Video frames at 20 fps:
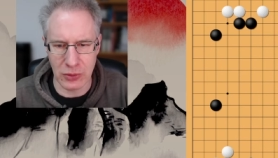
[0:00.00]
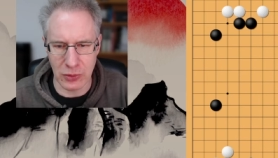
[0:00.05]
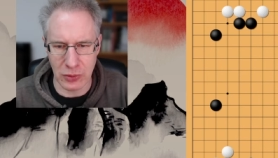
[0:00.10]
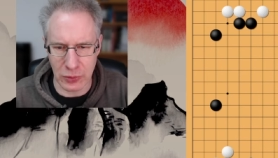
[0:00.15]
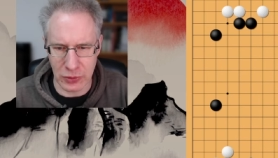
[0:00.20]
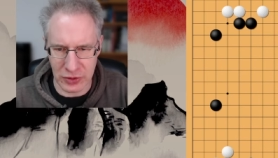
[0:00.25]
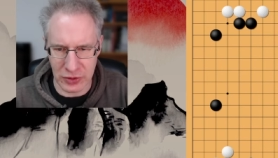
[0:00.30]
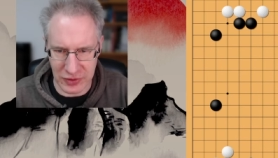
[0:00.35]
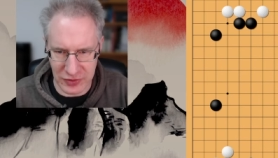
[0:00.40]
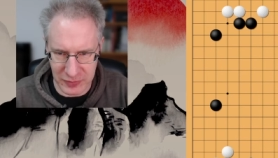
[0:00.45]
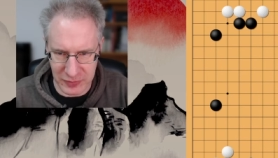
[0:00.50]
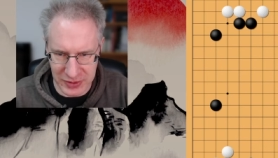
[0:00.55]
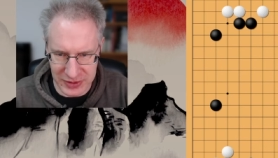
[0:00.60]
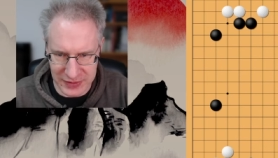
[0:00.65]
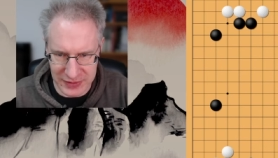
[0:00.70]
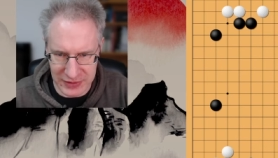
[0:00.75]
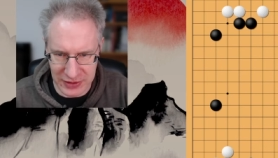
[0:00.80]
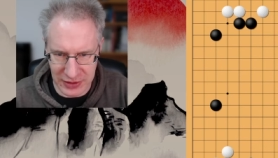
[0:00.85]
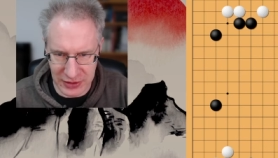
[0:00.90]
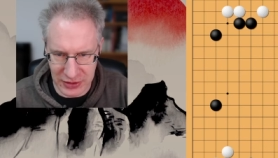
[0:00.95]
Und das
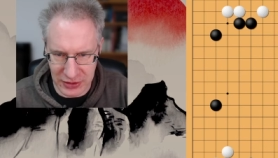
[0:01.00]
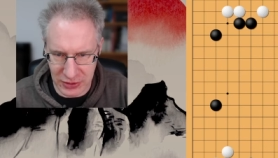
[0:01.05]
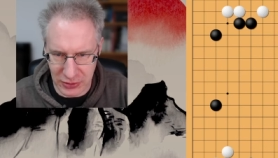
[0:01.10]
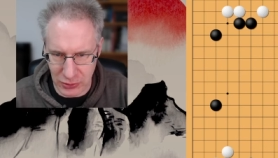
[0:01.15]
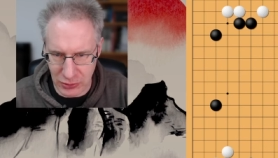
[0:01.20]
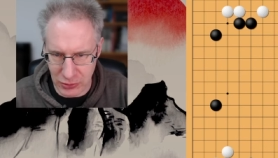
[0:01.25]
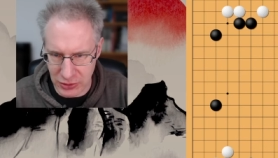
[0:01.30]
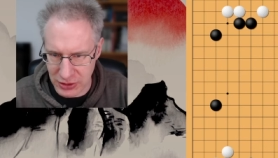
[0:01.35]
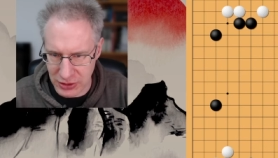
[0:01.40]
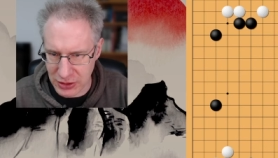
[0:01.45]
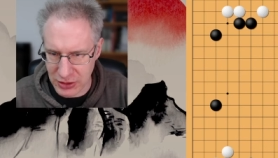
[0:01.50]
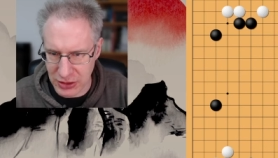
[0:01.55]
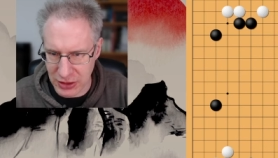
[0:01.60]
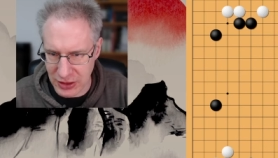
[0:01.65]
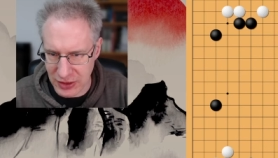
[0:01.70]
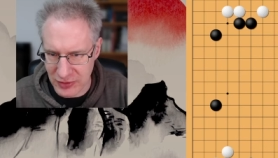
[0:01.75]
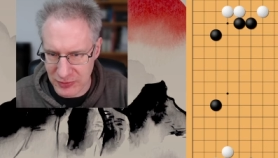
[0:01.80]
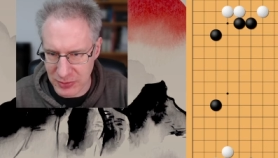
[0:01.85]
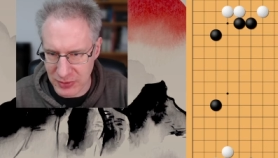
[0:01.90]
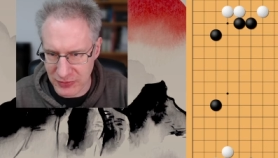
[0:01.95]
passt, denke ich, auch. Und der hat
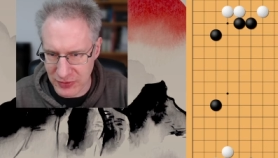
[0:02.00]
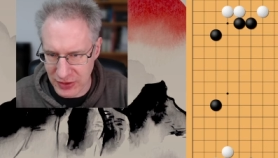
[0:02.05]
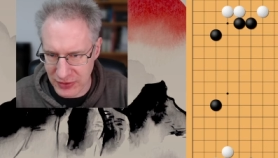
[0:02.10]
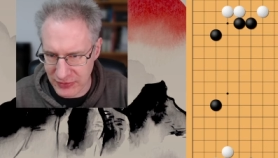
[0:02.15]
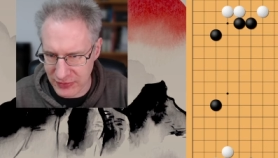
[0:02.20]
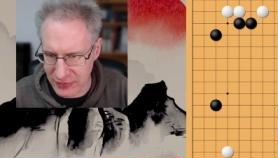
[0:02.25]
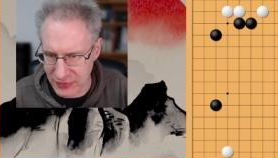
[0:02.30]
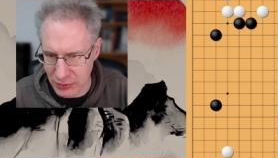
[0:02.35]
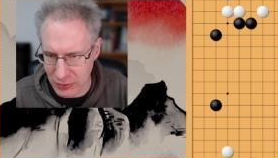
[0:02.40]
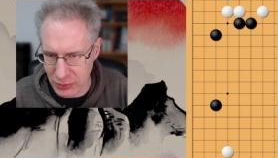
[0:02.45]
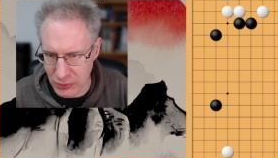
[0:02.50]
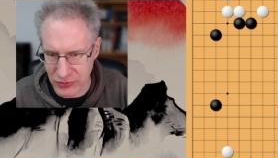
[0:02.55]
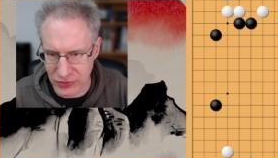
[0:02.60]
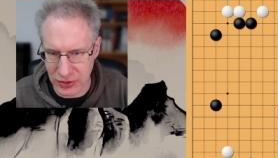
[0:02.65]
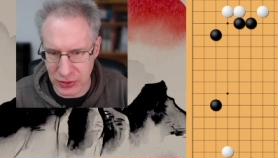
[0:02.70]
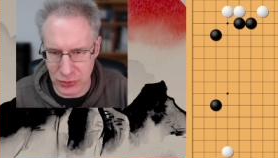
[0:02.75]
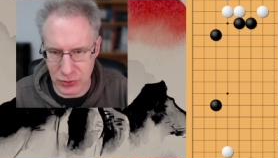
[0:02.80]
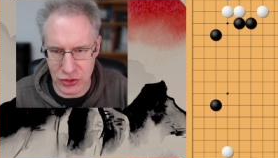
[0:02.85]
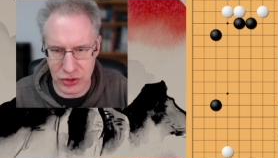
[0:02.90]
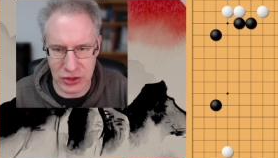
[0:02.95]
hier erstmal wenigstens eine
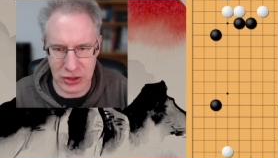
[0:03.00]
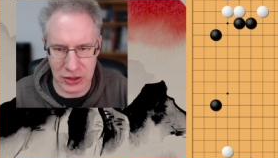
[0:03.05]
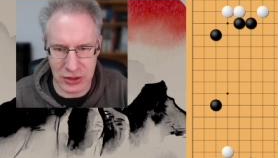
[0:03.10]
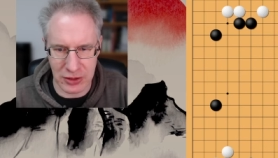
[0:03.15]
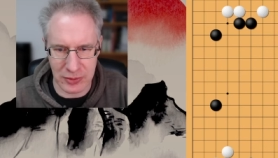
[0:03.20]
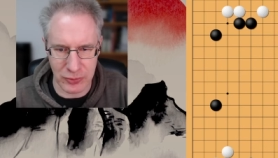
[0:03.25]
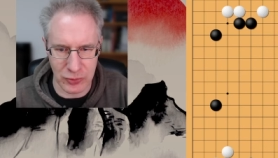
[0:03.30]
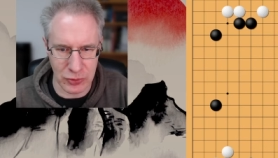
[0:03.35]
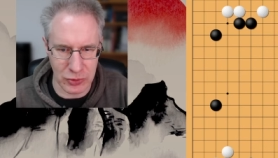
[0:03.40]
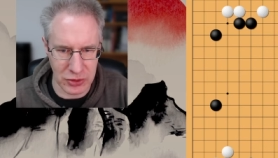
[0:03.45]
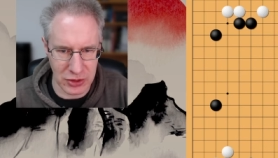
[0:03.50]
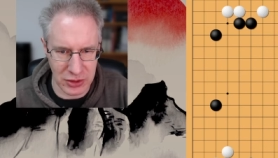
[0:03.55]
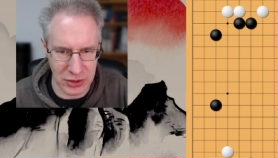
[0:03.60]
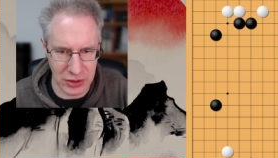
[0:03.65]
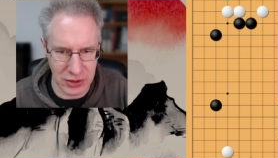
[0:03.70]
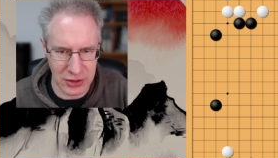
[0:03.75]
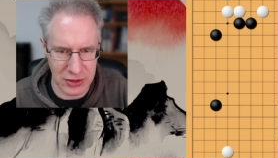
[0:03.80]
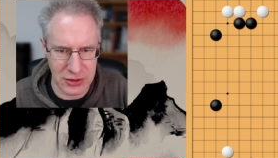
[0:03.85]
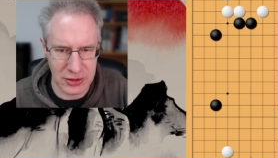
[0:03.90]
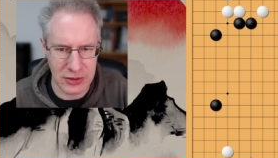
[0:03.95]
Ausdehnung stehen am
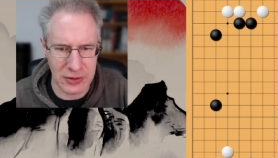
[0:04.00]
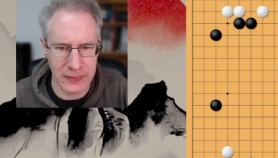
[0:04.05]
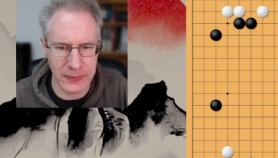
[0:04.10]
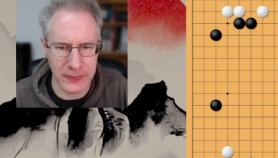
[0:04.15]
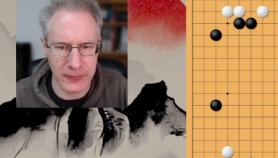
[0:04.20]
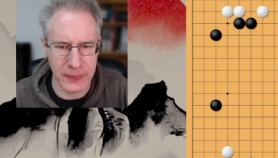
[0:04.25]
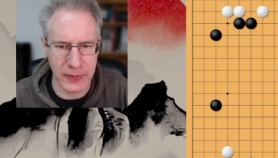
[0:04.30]
unteren Rand.